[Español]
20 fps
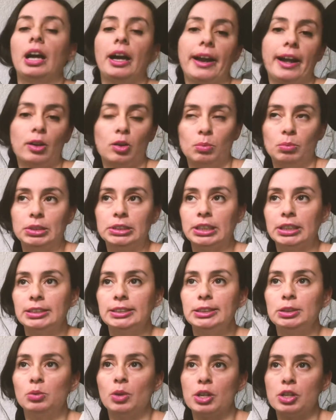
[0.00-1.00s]
cara como esa
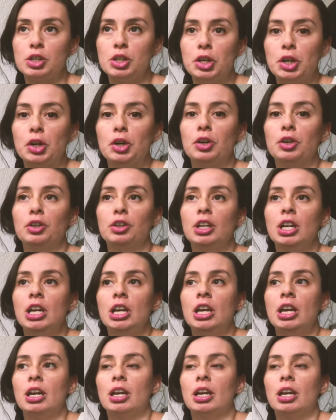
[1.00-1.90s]
situación,